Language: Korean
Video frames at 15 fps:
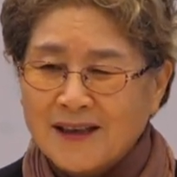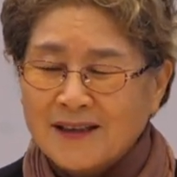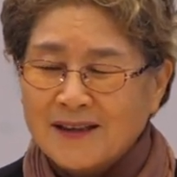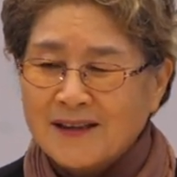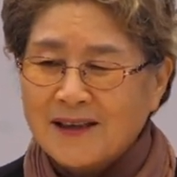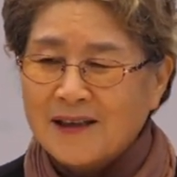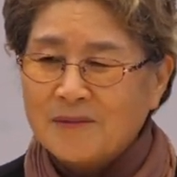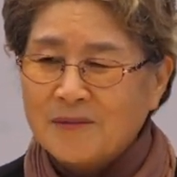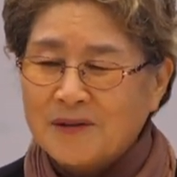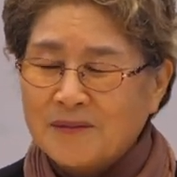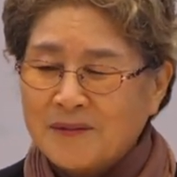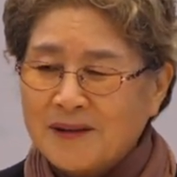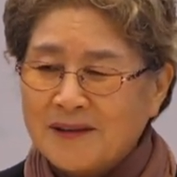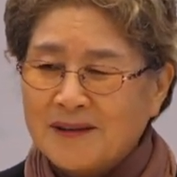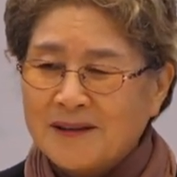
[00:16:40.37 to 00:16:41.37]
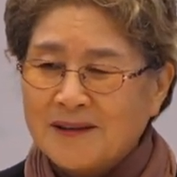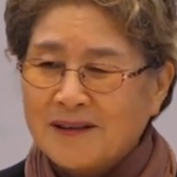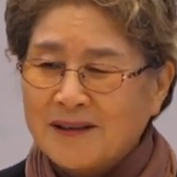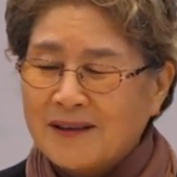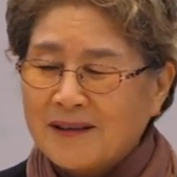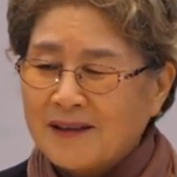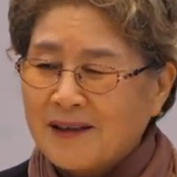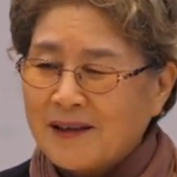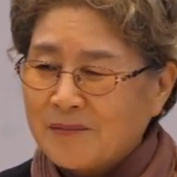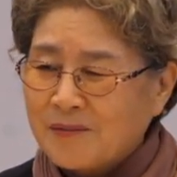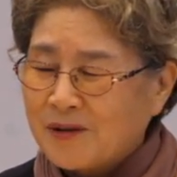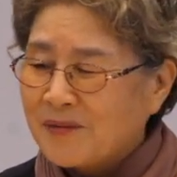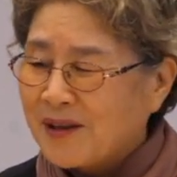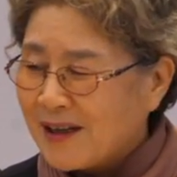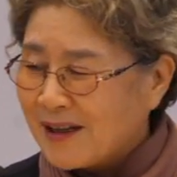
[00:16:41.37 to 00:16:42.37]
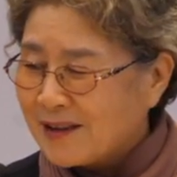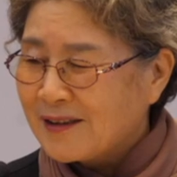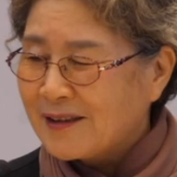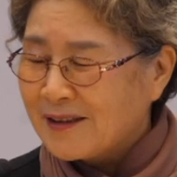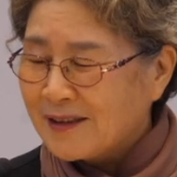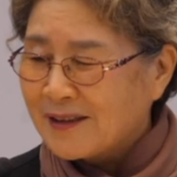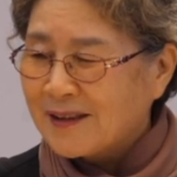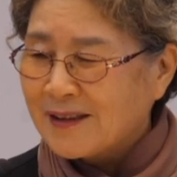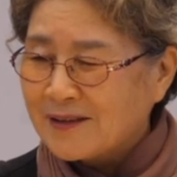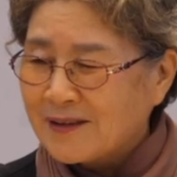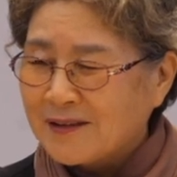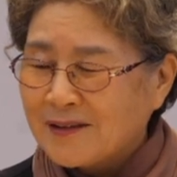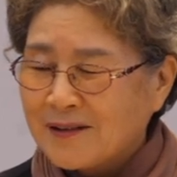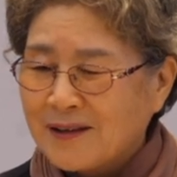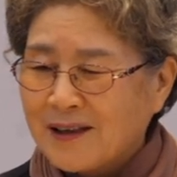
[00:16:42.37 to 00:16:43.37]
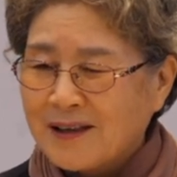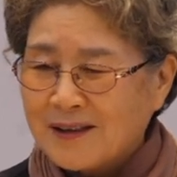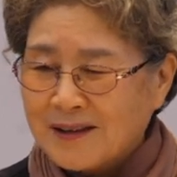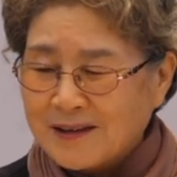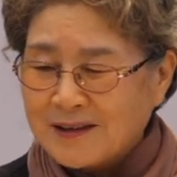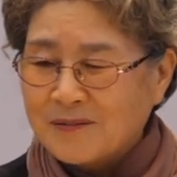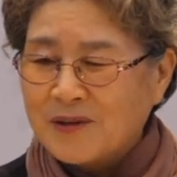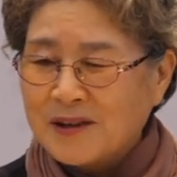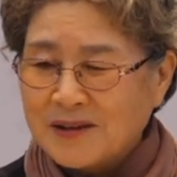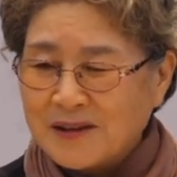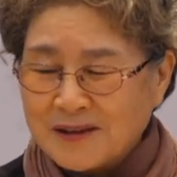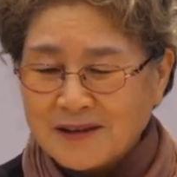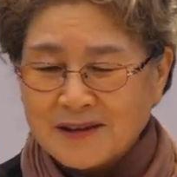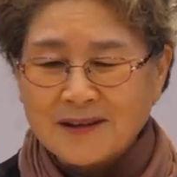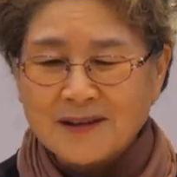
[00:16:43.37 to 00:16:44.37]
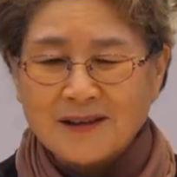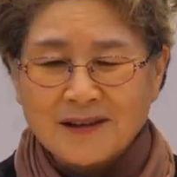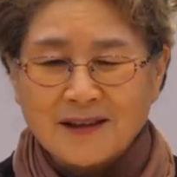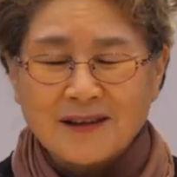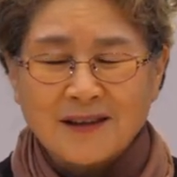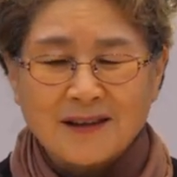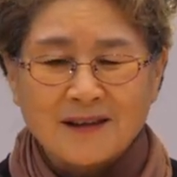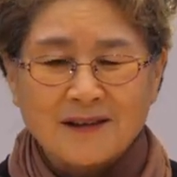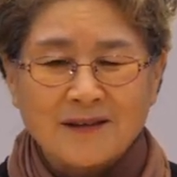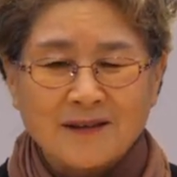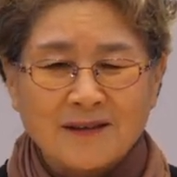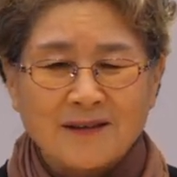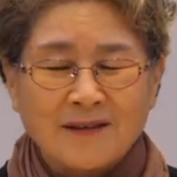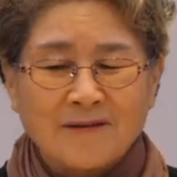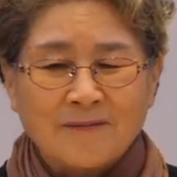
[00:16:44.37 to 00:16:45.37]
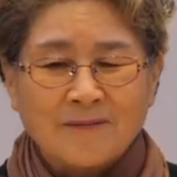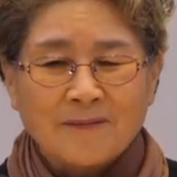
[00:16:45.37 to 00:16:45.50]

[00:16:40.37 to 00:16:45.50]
내 몸은 내 몸이 아니니까요. 하나님의 성전이니까요.